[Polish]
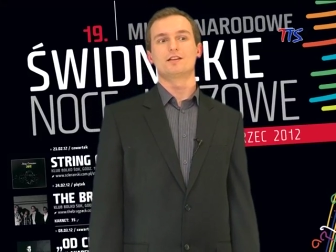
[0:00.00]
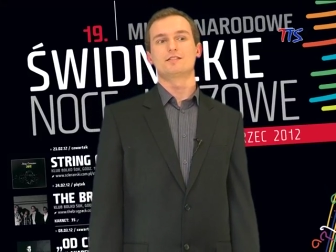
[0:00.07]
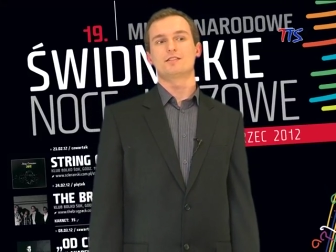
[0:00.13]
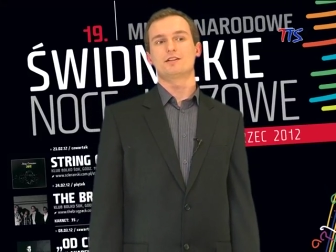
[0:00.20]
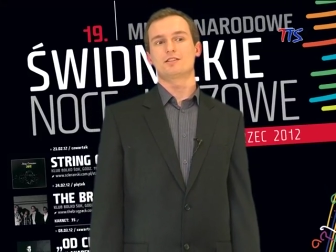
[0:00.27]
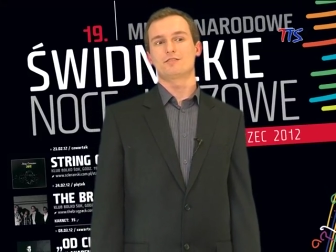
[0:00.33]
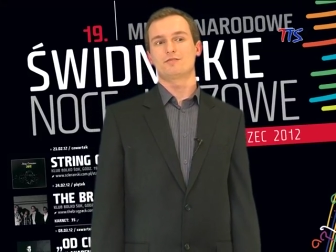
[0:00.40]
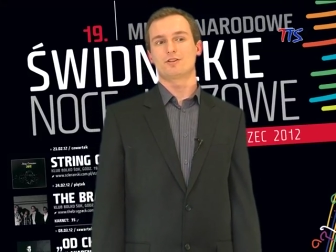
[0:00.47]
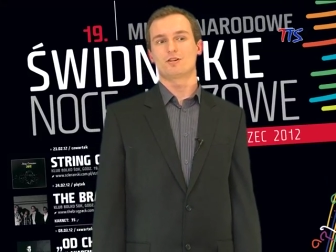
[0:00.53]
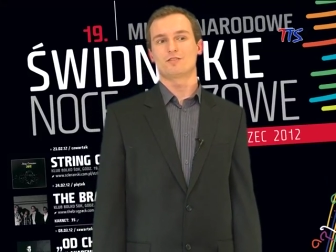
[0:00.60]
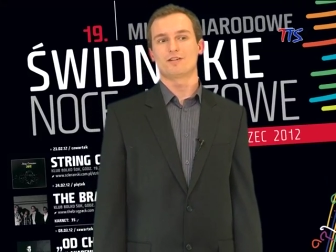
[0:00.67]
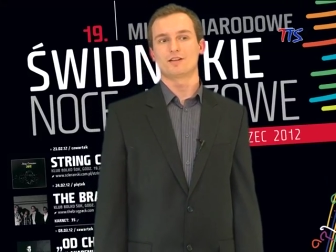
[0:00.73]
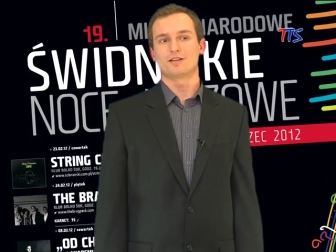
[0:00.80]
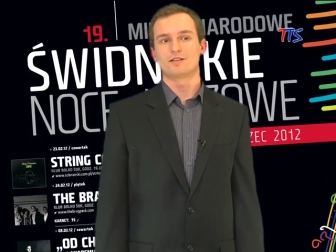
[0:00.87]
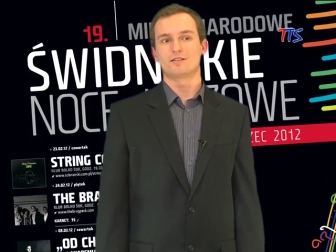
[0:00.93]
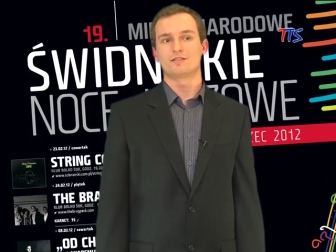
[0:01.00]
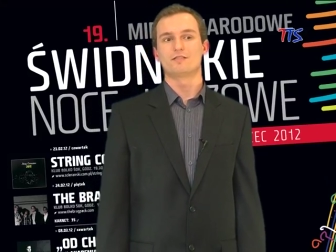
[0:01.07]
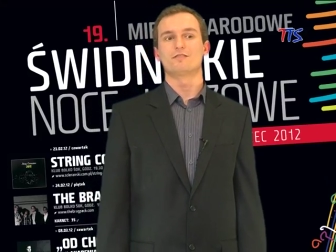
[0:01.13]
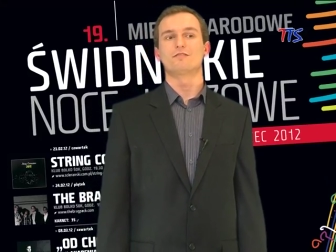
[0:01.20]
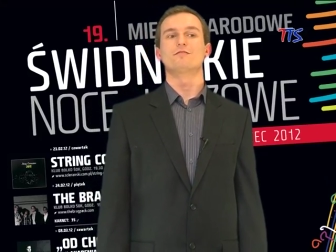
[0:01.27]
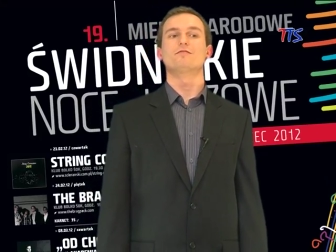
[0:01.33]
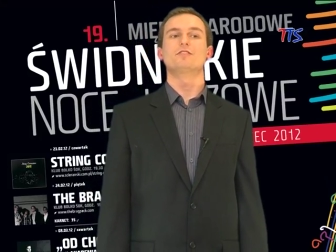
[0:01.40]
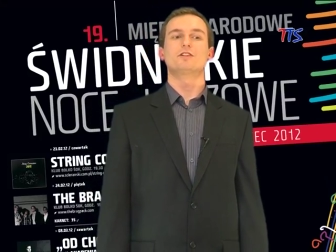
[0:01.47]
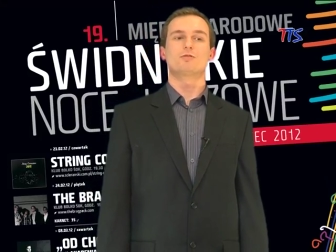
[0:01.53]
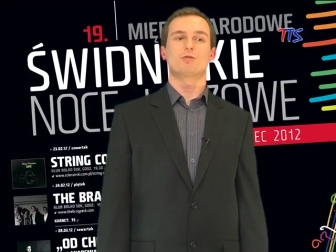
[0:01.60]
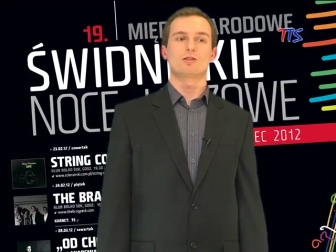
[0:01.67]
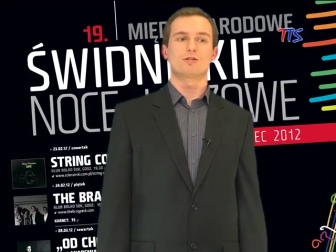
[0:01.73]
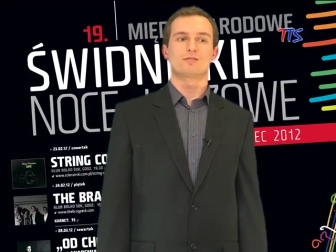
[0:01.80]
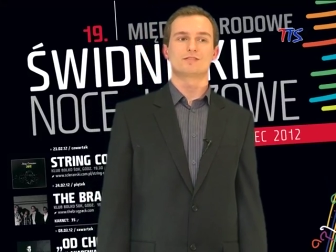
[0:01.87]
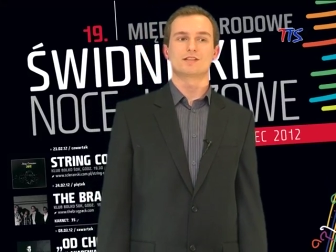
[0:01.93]
certyfikowany
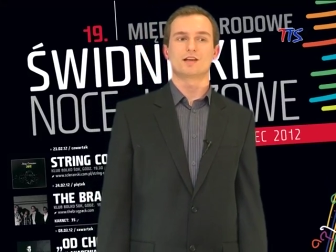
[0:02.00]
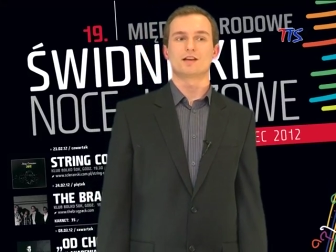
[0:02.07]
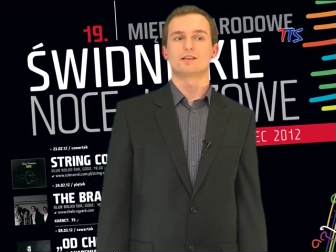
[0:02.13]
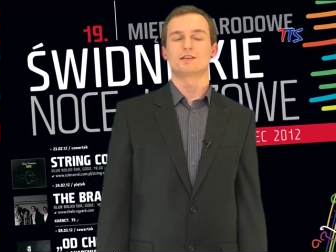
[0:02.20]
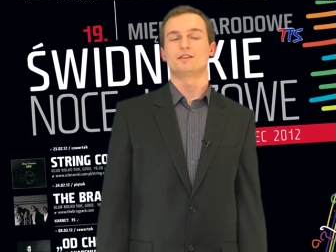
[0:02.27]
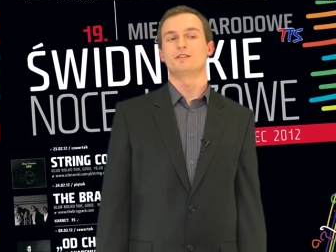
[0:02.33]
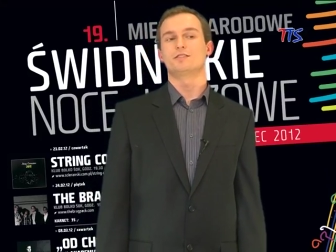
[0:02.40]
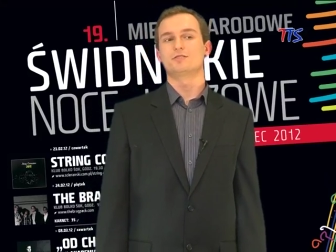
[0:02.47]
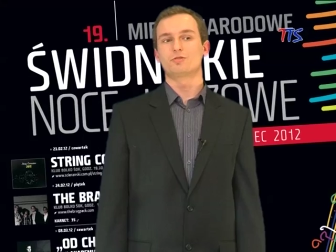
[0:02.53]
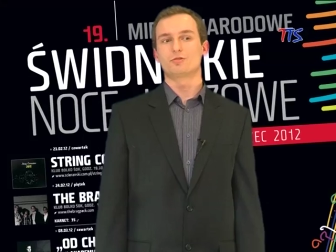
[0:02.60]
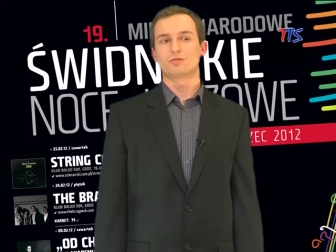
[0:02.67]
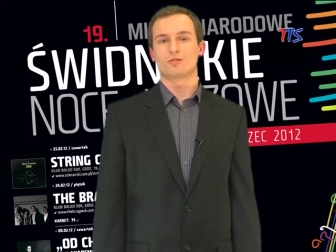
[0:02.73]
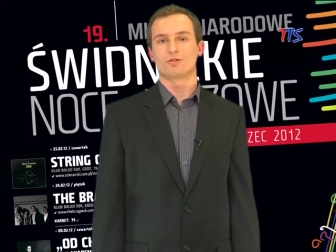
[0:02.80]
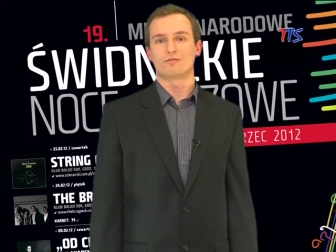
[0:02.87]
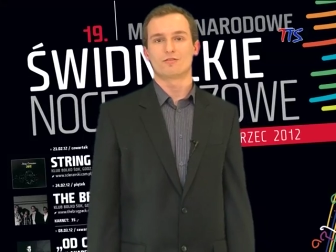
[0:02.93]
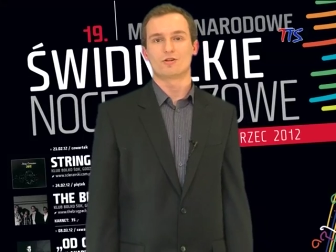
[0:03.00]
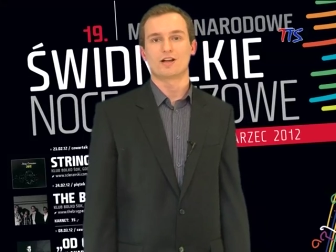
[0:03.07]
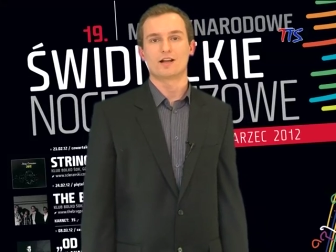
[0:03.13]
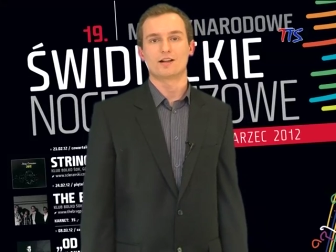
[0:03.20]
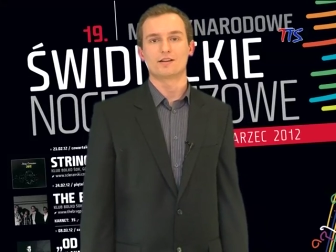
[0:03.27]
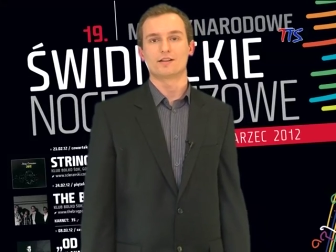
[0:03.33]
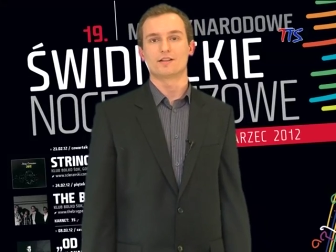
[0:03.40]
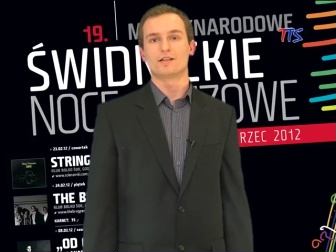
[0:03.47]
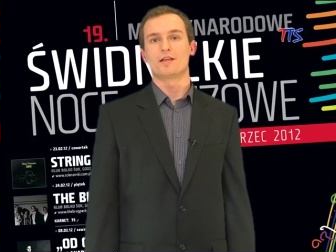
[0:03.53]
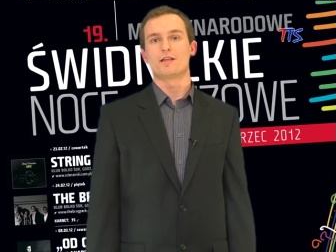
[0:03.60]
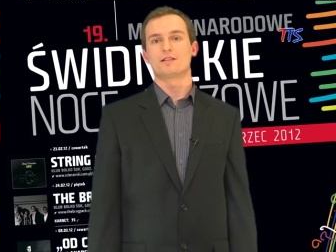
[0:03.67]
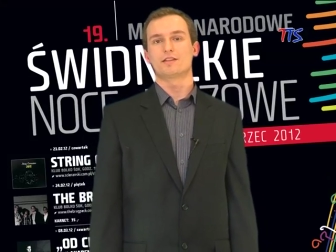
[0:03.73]
wykładowca i instruktor wokalny